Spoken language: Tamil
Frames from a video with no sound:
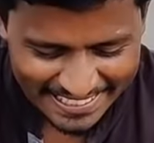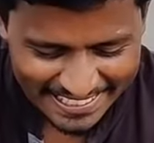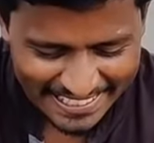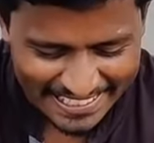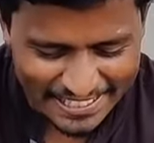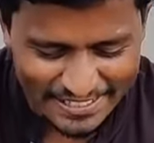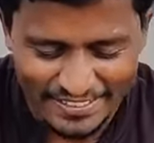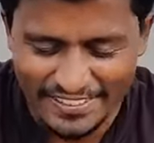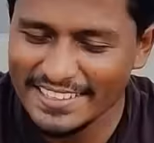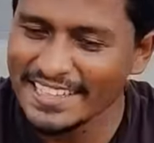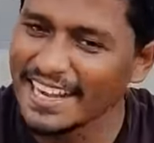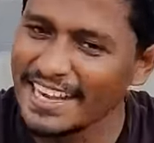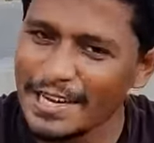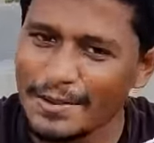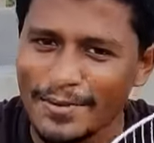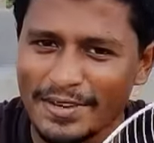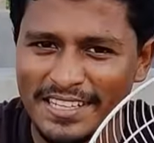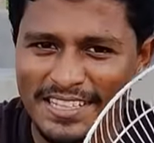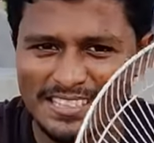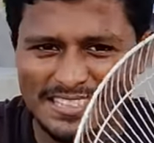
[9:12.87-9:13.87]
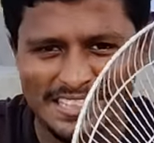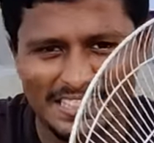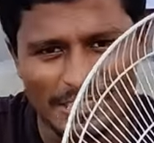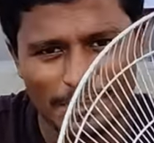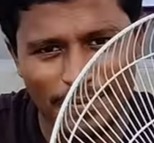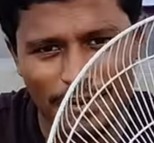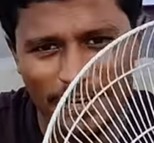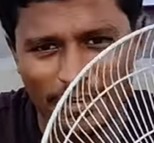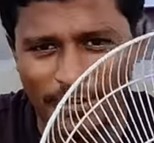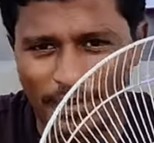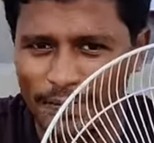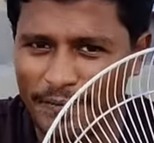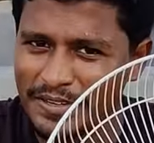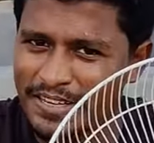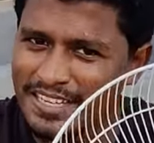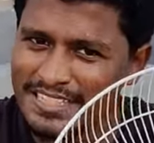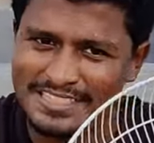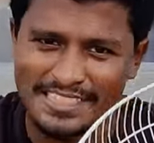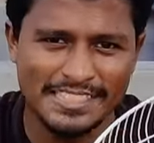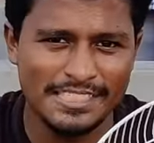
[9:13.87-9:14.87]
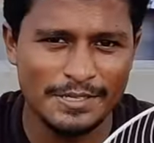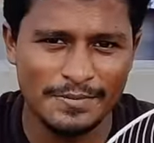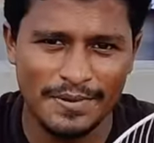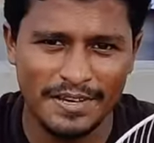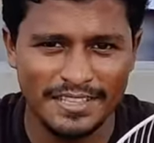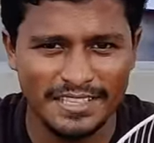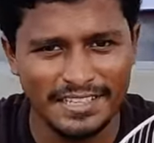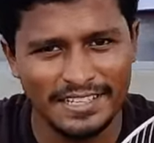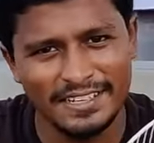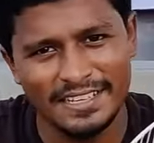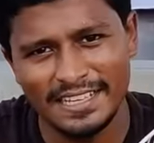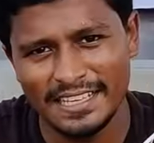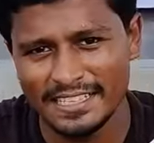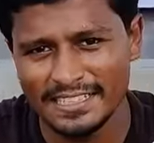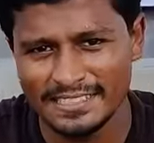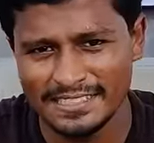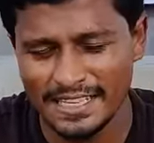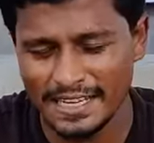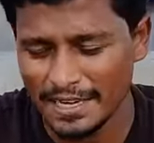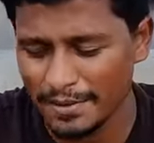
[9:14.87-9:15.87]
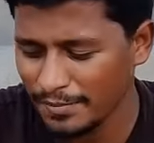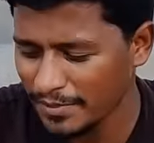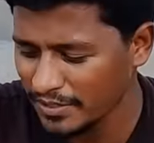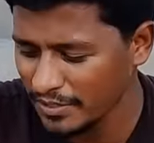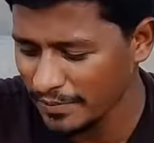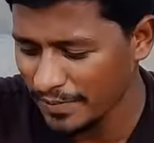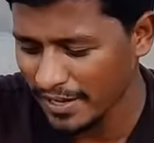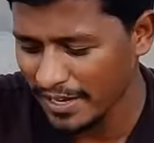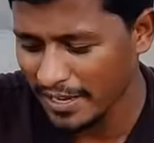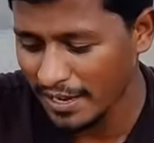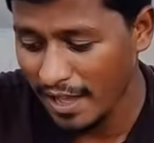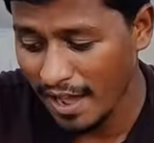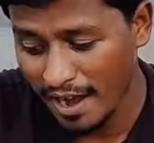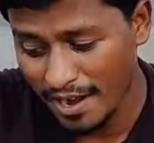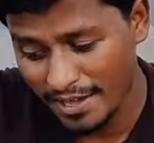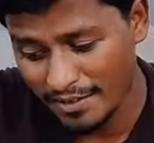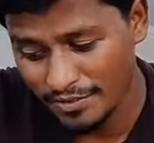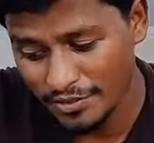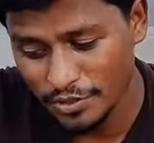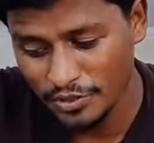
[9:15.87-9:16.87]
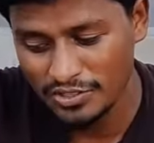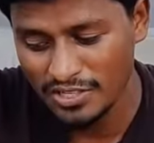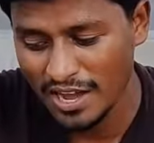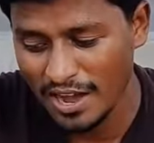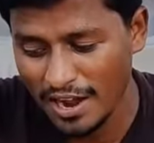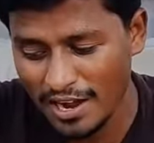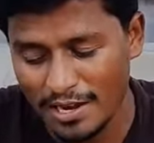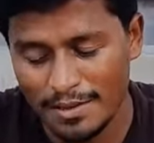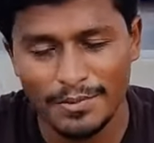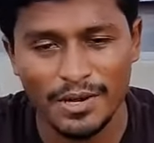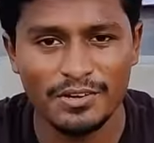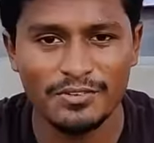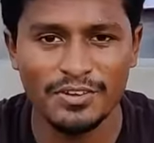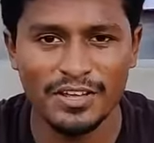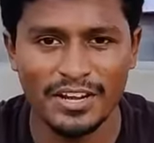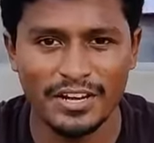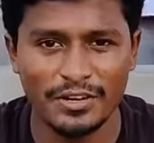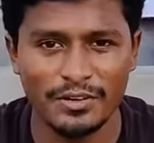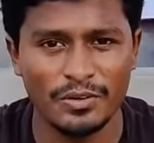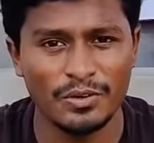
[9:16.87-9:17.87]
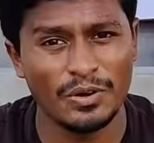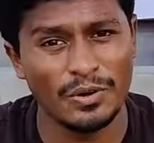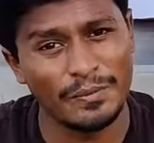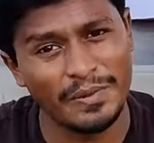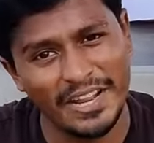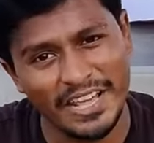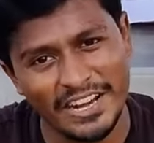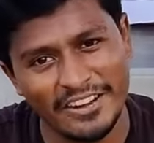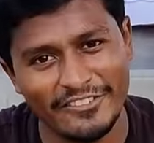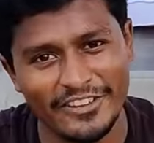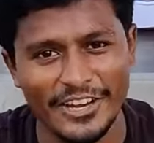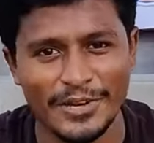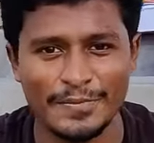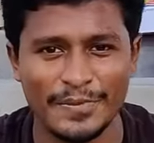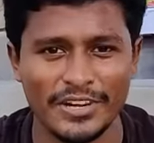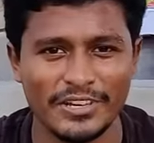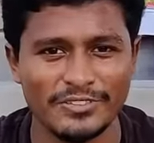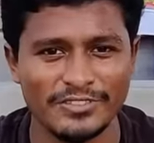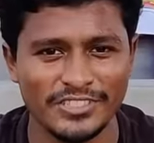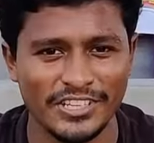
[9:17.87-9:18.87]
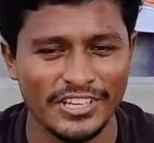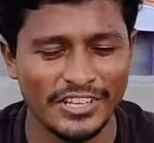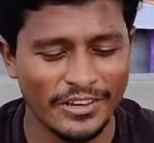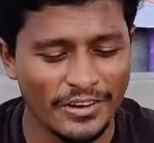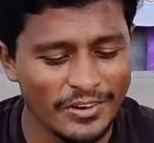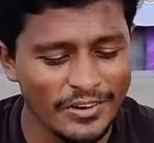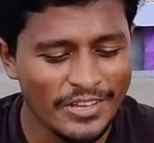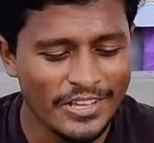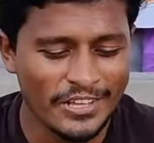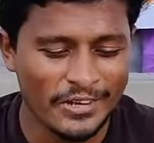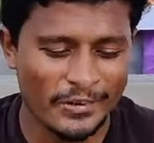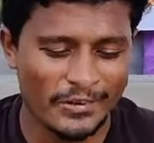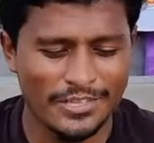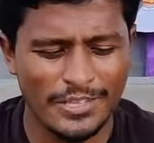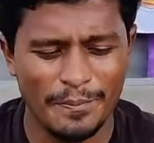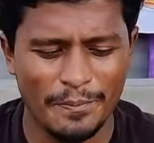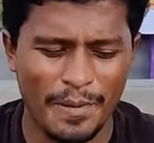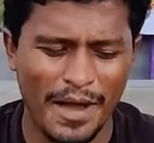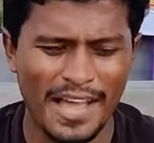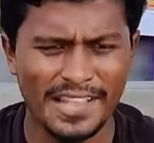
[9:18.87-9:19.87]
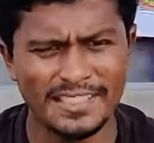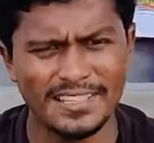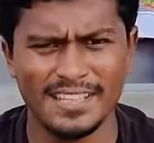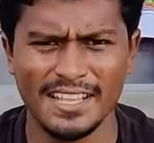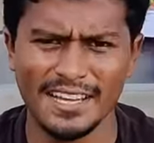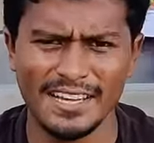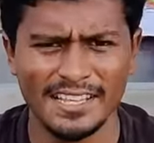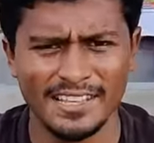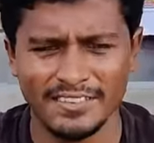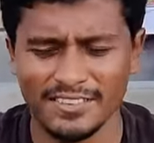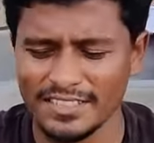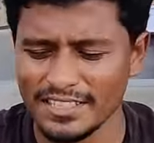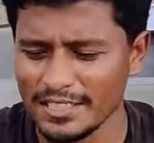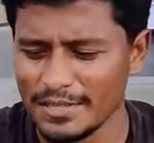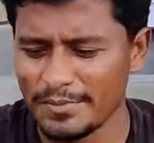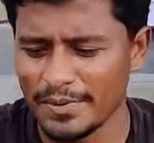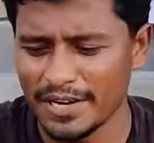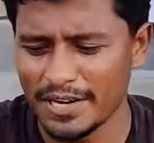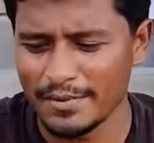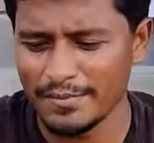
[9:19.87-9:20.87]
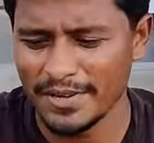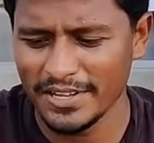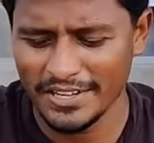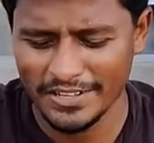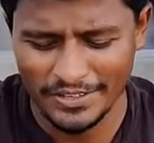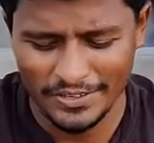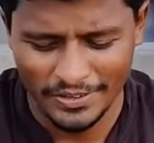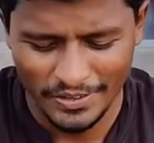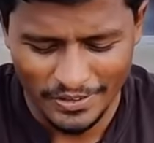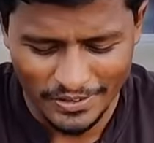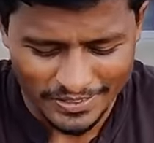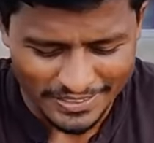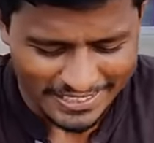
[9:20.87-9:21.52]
இது வந்து கண்டிப்பாக நீங்கள் செஞ்சு பார்க்கணும் அப்படின்னா செஞ்சு பார்த்துட்டு நீங்கள் செட்டப் வந்து பண்ணலாம் ஆனால் வந்து கொஞ்சம் ஆழமாகவும் இறக்கணும் ரொம்ப நேரம் வெயிட் பண்ணவும் செய்யணும் கொஞ்சம் பார்த்து தான் நீங்கள் வந்து இது பண்ணுற மாதிரி இருக்கும்